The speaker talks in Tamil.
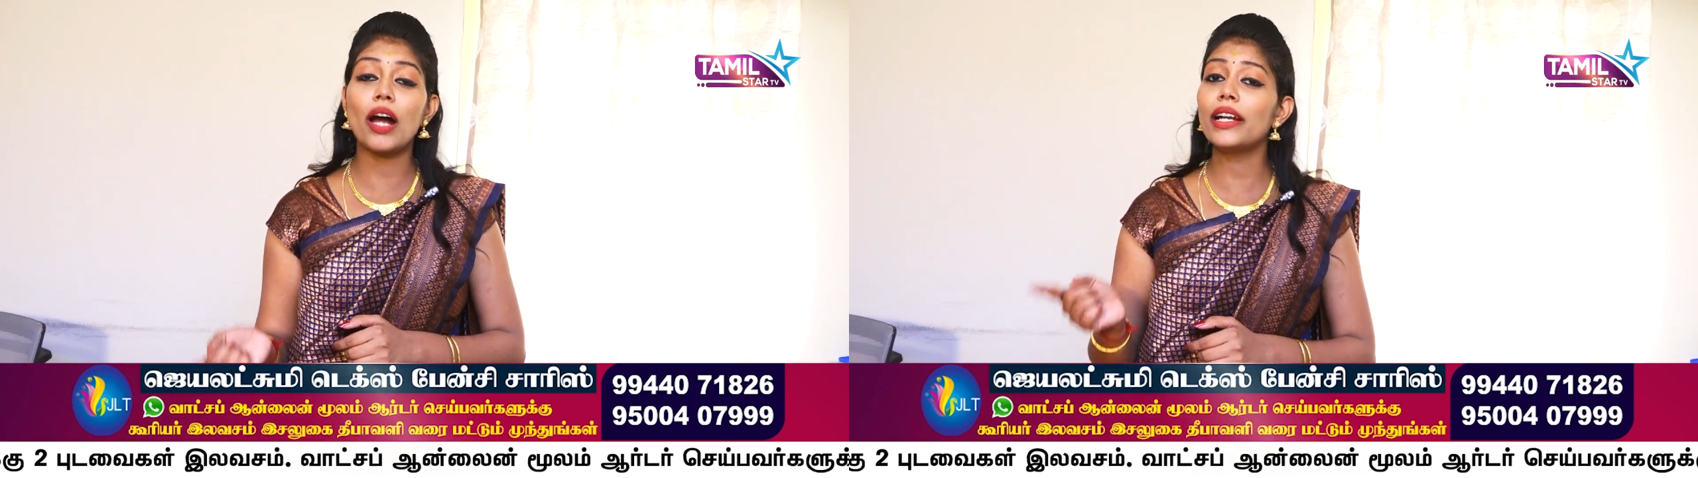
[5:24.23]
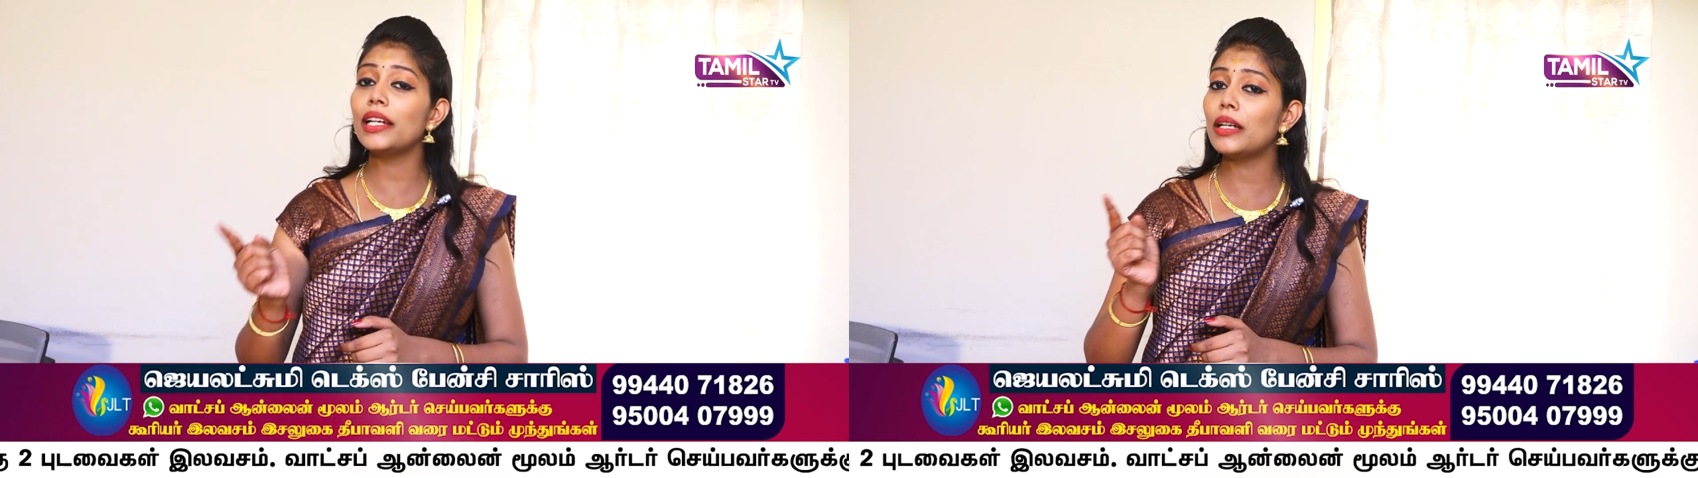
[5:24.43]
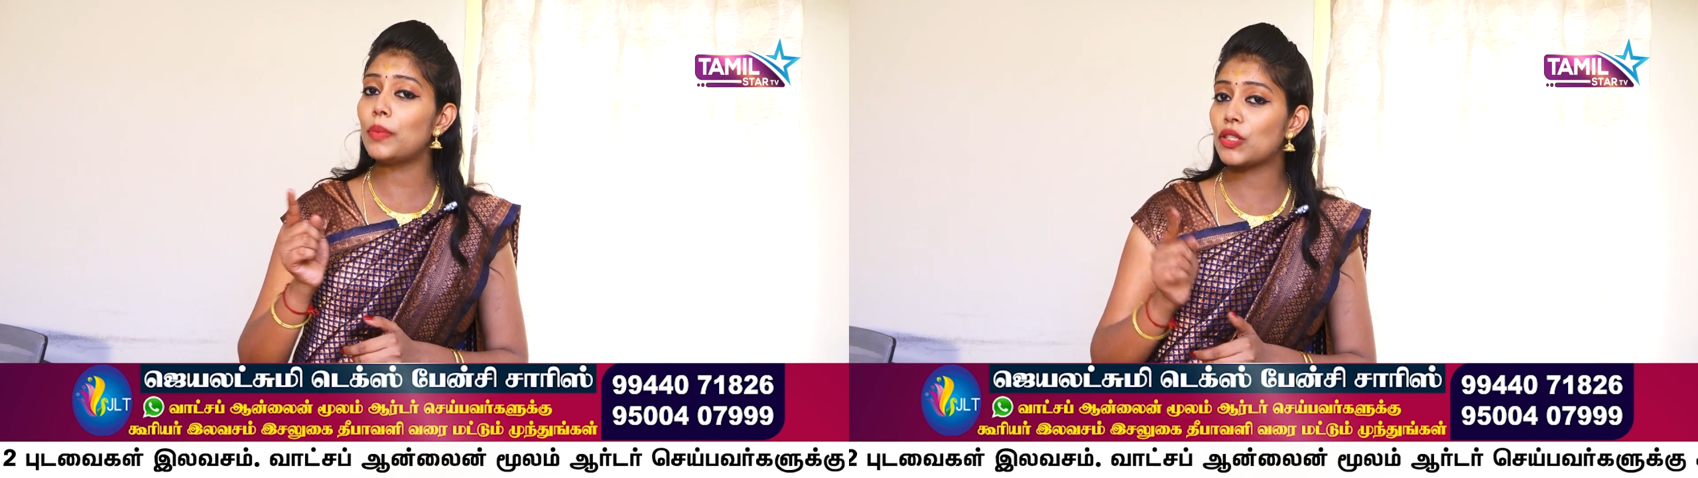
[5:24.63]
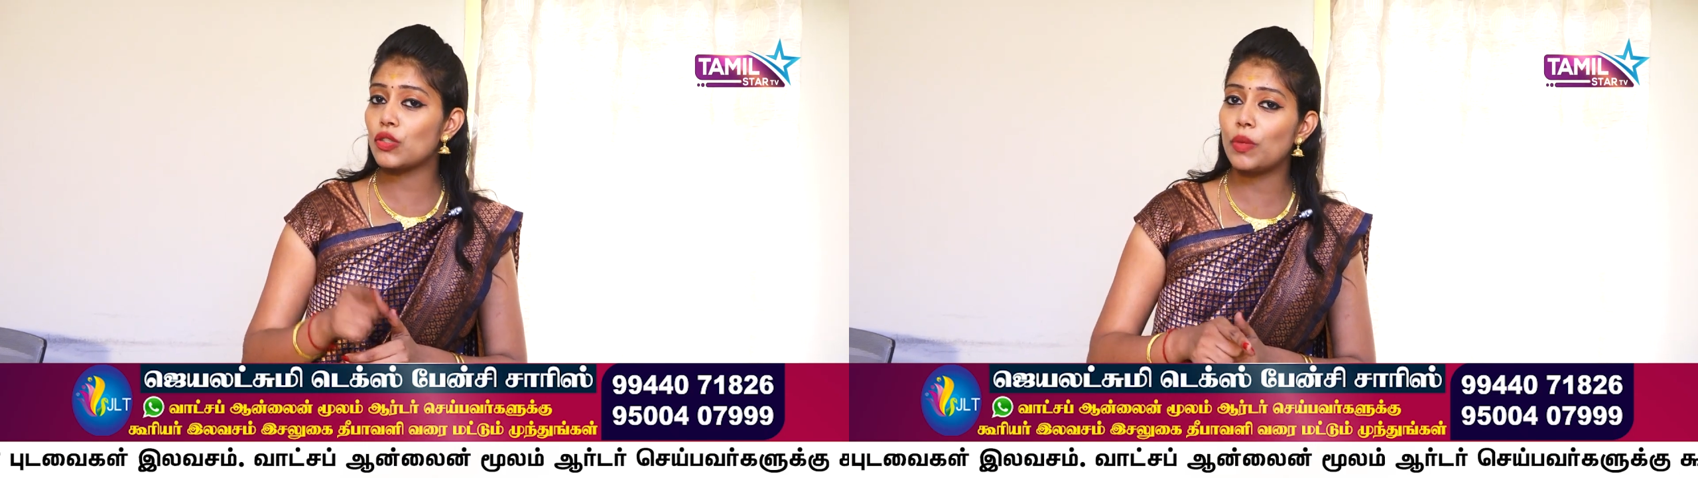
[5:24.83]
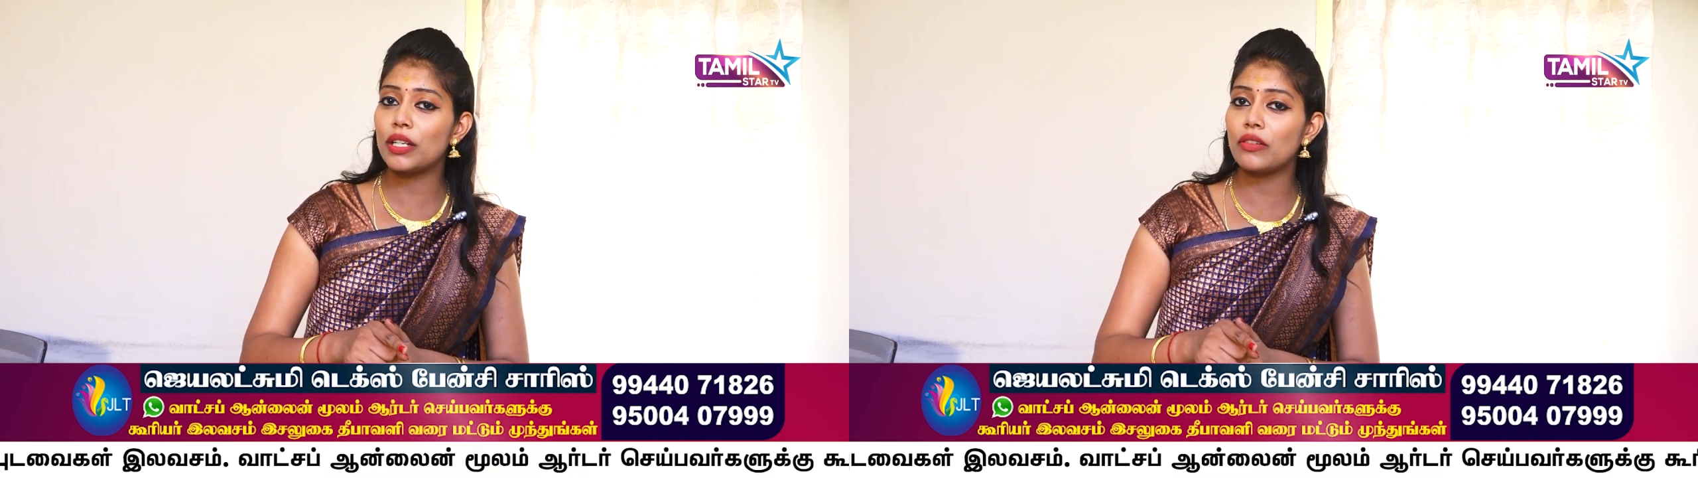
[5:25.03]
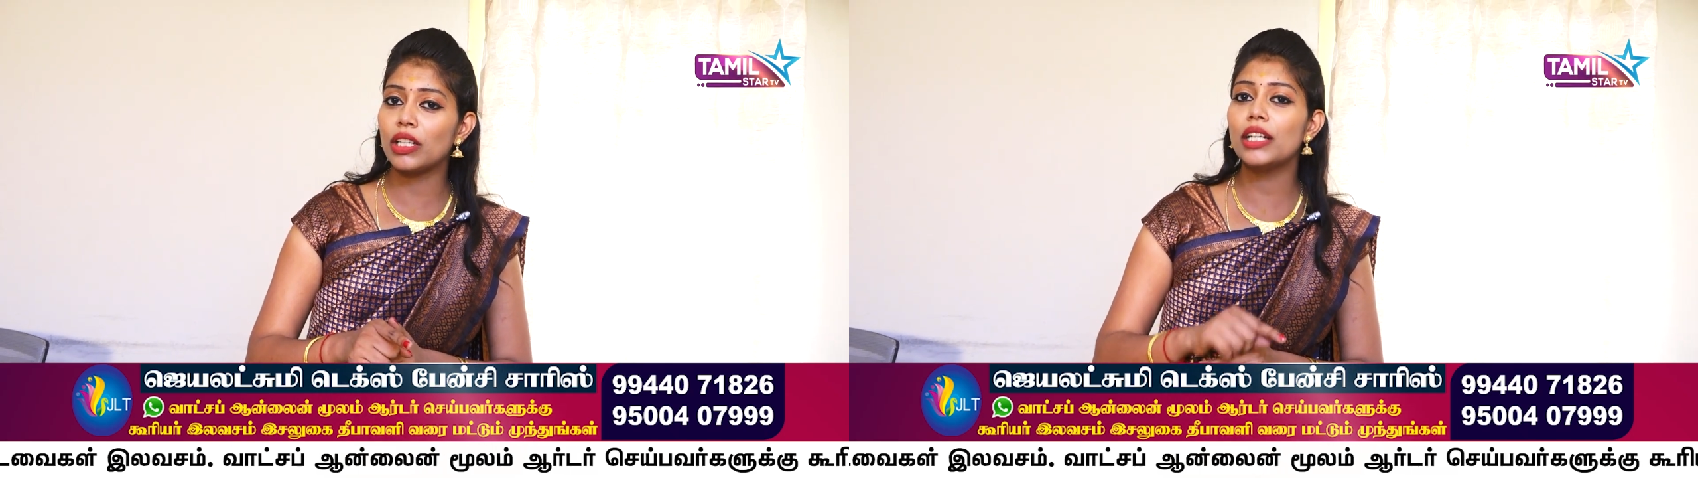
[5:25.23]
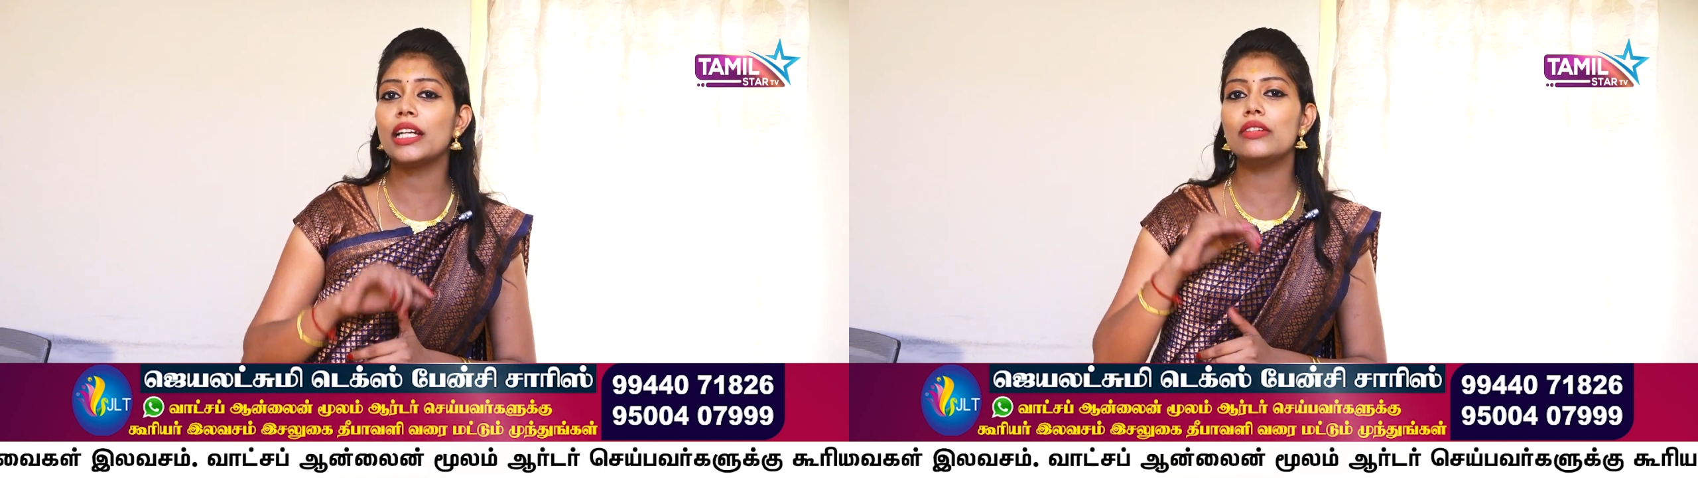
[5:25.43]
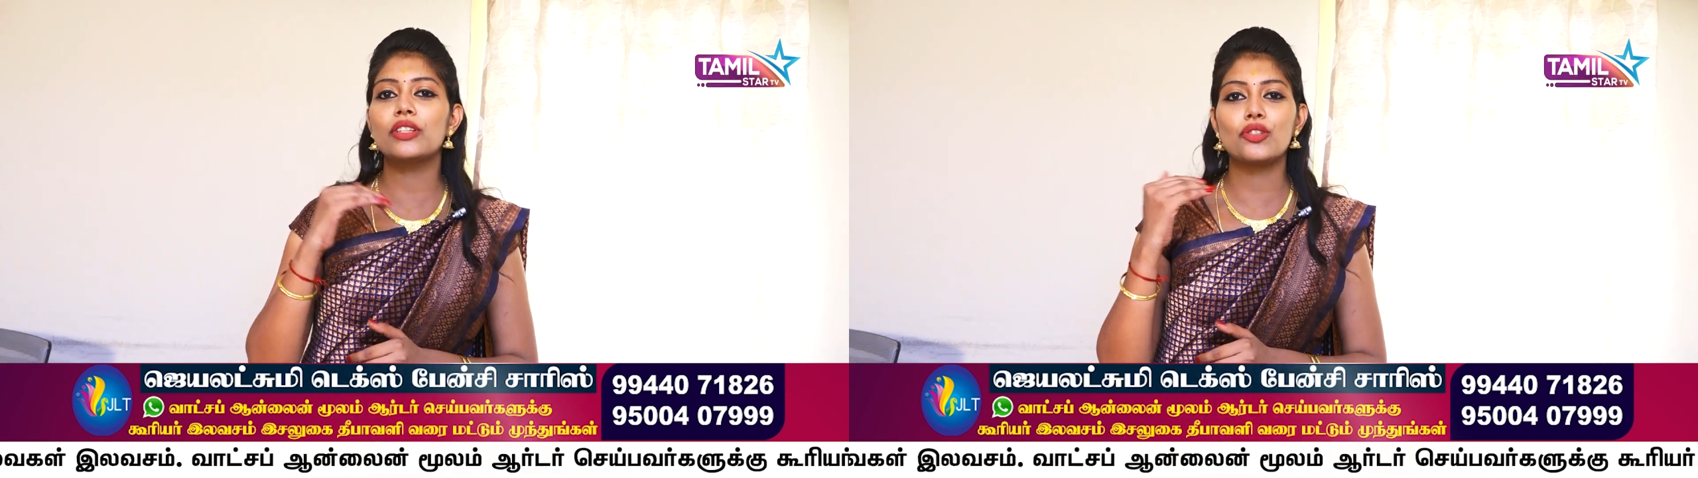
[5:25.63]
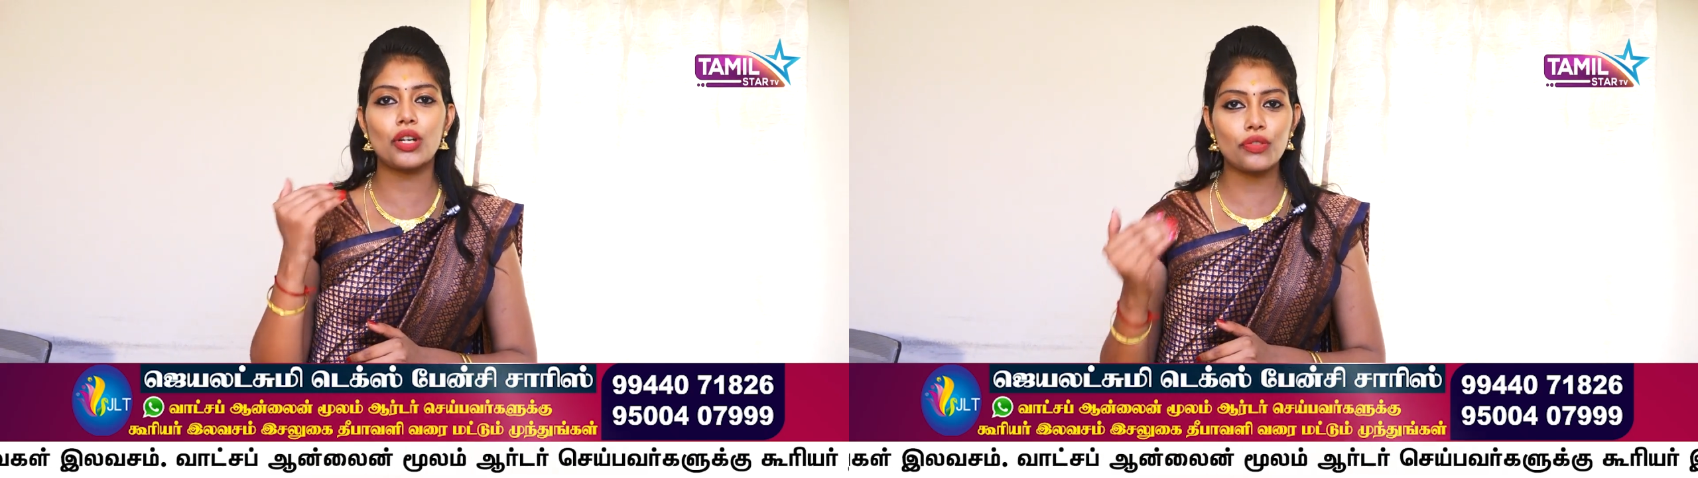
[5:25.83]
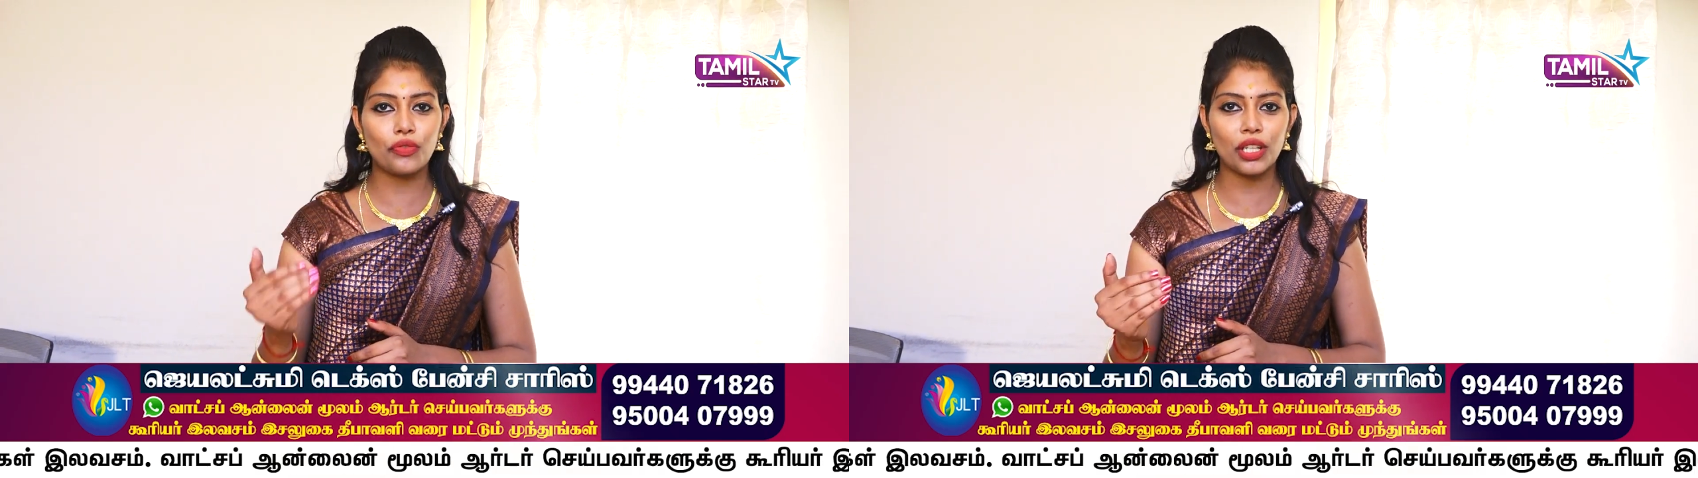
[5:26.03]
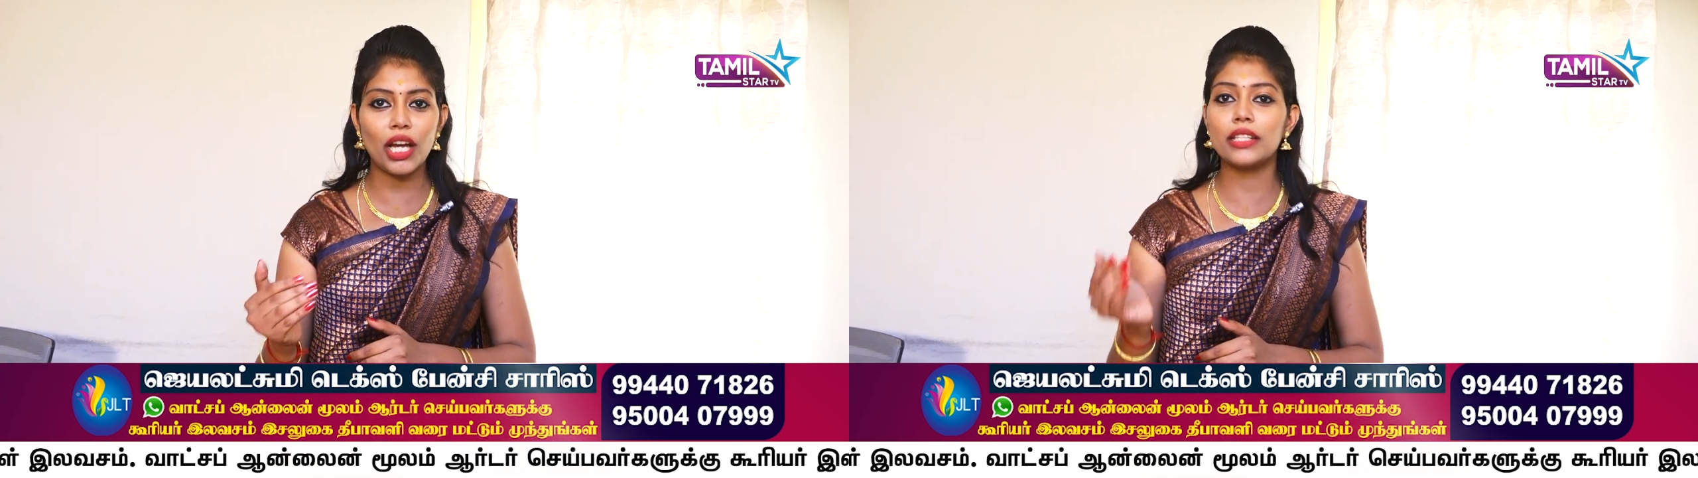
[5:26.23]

ஆன்லைனில் ஆன்லைனில் பர்ச்சேஸ் பண்ணுறவங்களுக்கு டெலிவரி சார்ஜ் ஃப்ரீ